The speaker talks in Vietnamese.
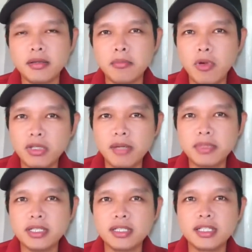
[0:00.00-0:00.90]
một cái
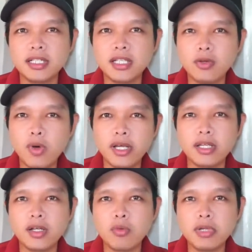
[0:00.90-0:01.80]
tấm gương từ Như Quỳnh
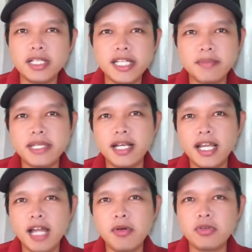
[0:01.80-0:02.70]
cũng nên xem xét
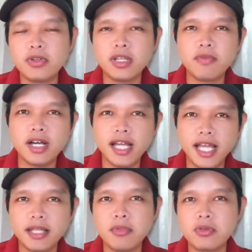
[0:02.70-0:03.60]
lại một số thành phần này,